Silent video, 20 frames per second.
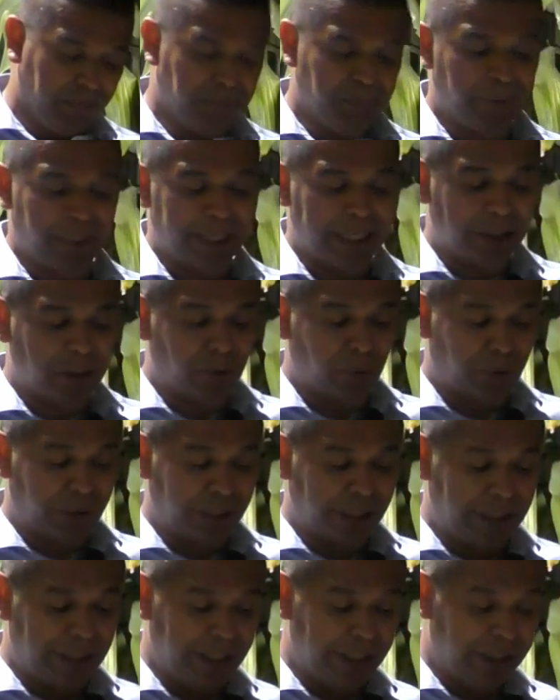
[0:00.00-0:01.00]
para
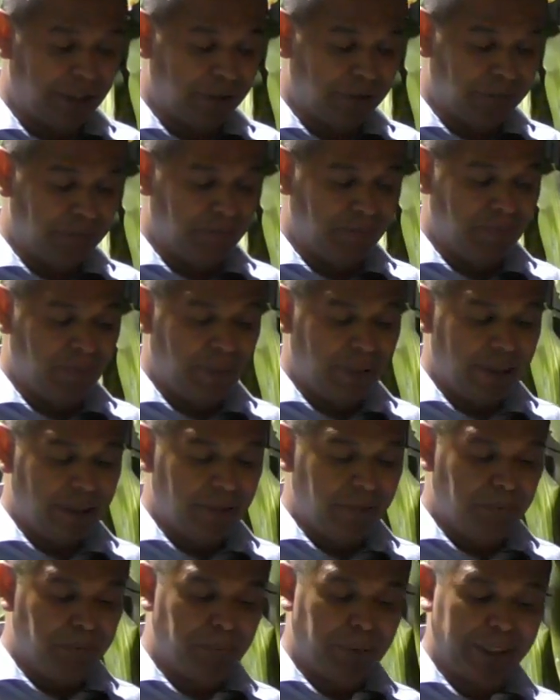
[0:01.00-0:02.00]
corregir,
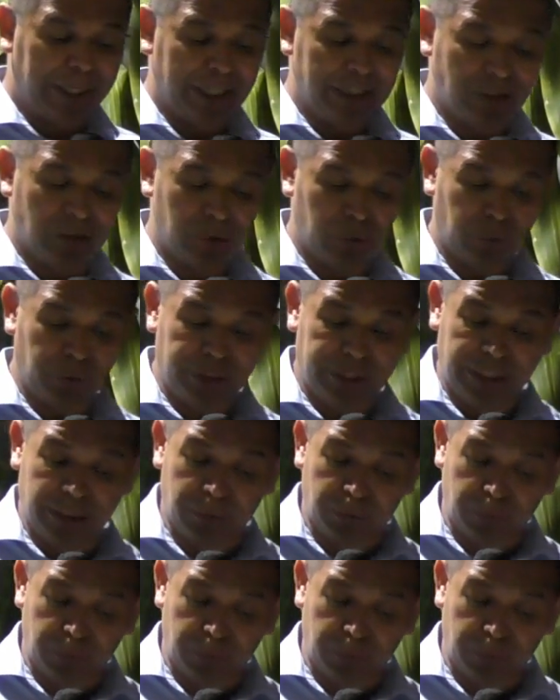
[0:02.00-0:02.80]
para instruir en